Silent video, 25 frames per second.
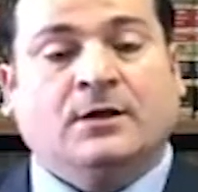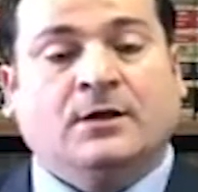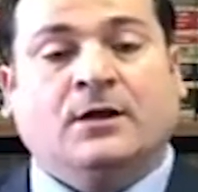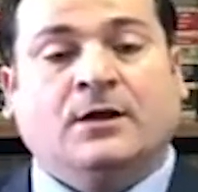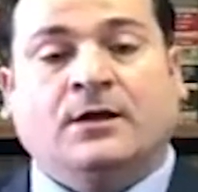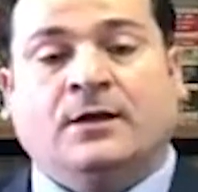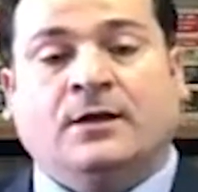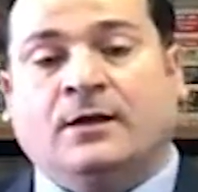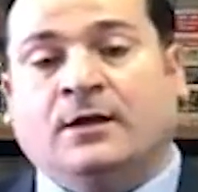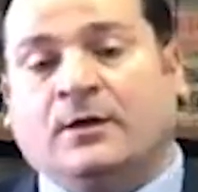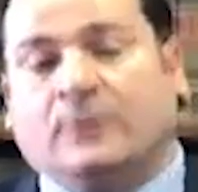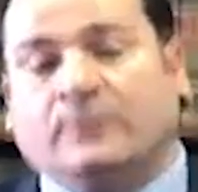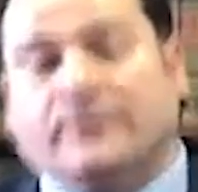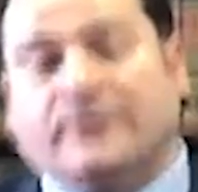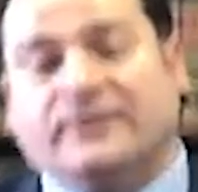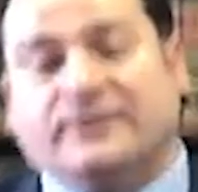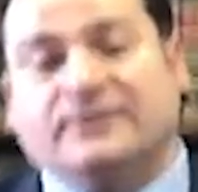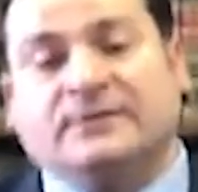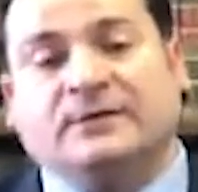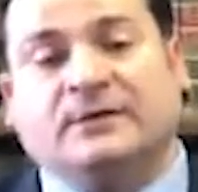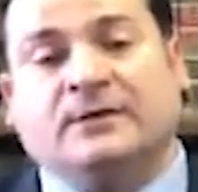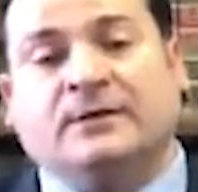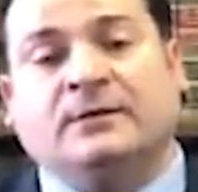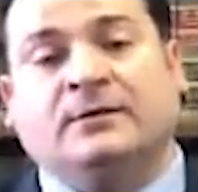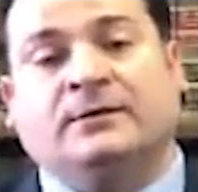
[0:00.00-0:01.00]
e,
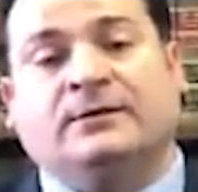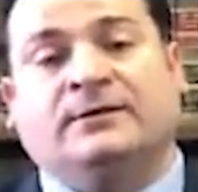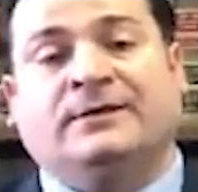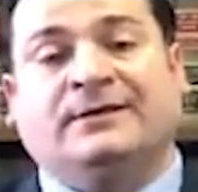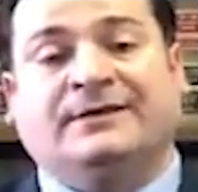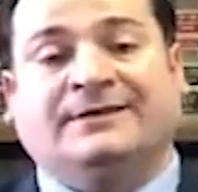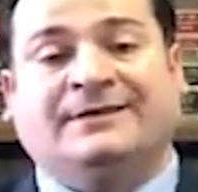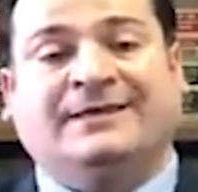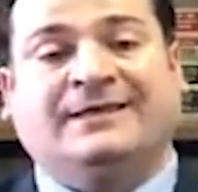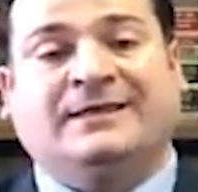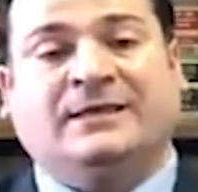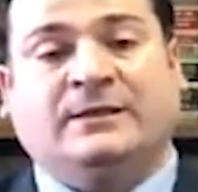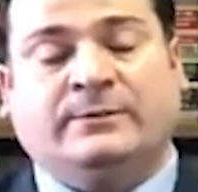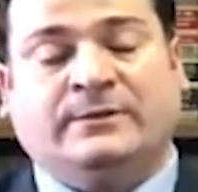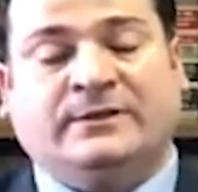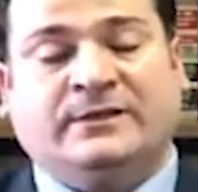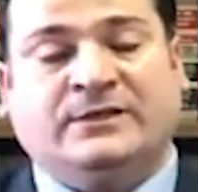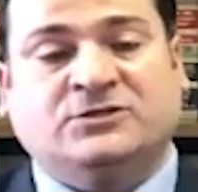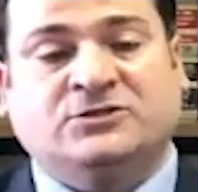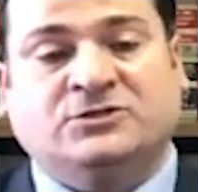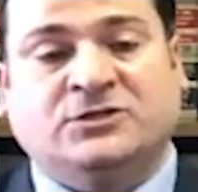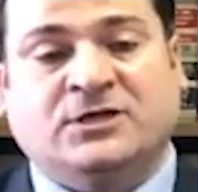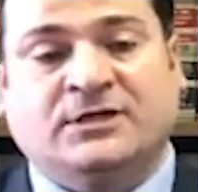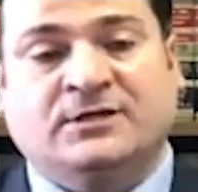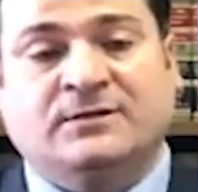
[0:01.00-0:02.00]
Amerika'ya
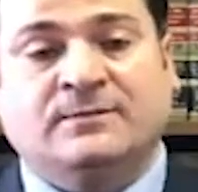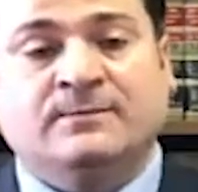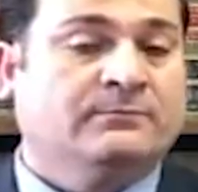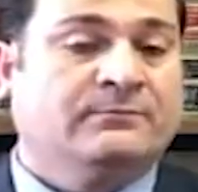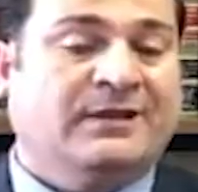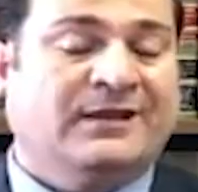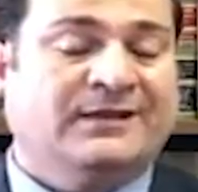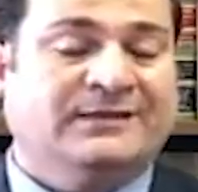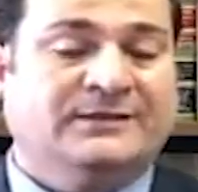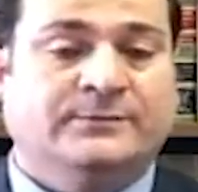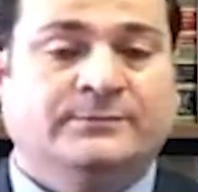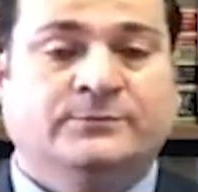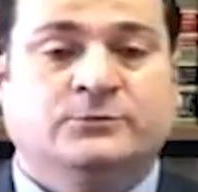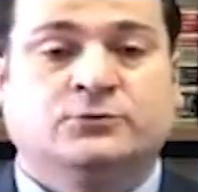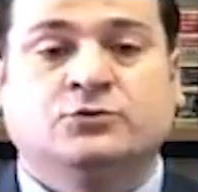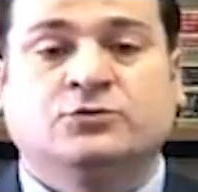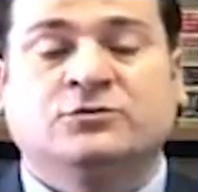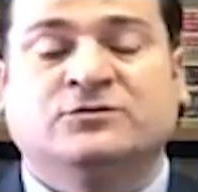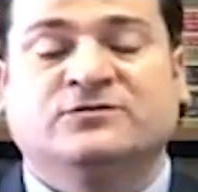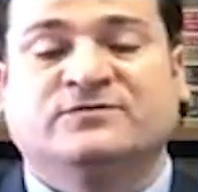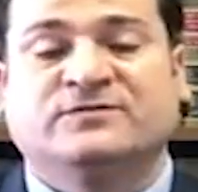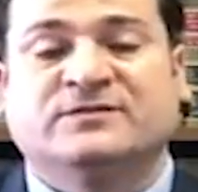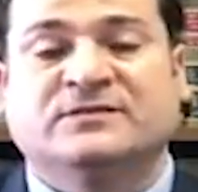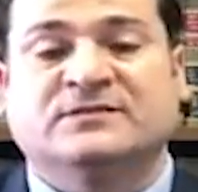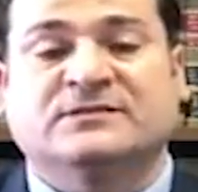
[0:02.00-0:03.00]
gelebilecek belki bir
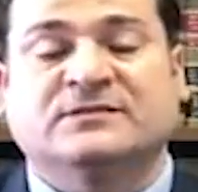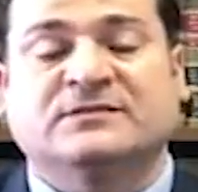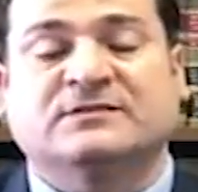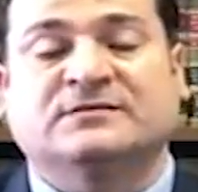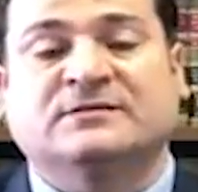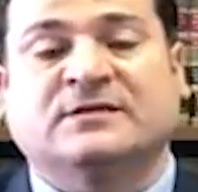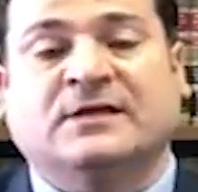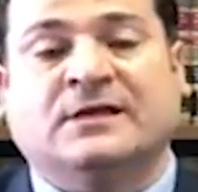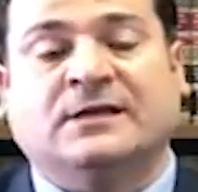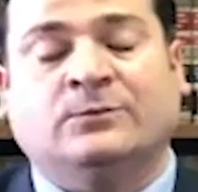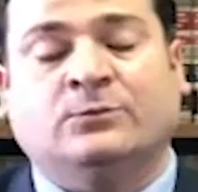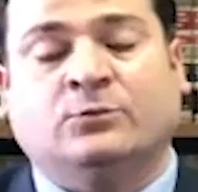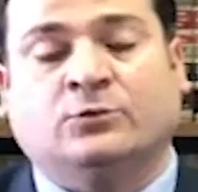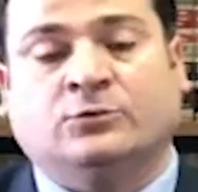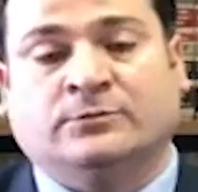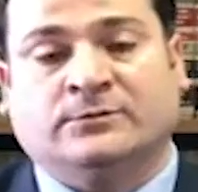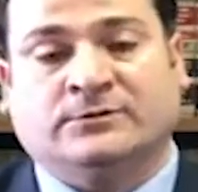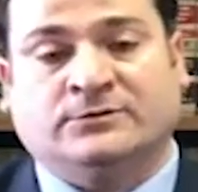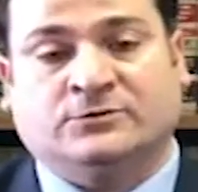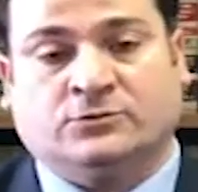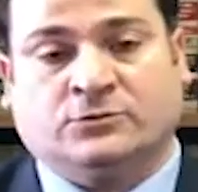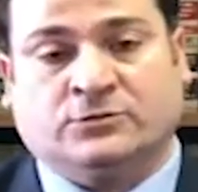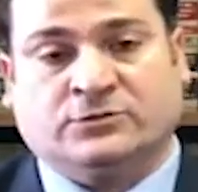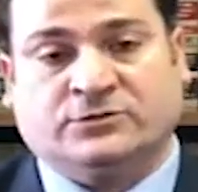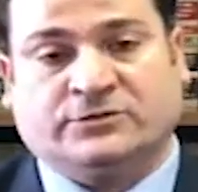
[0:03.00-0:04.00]
turist vizesine sahip
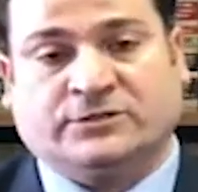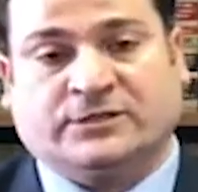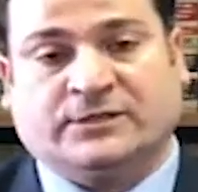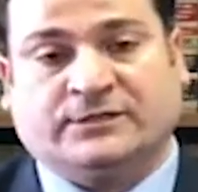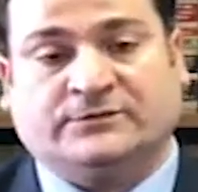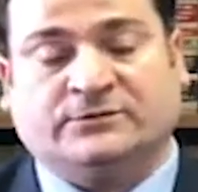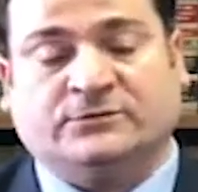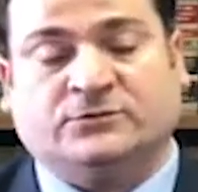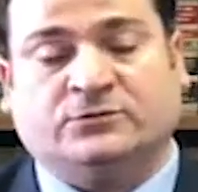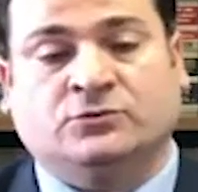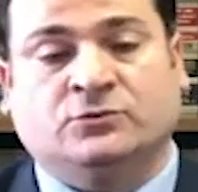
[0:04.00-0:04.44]
olmanız olacaktır.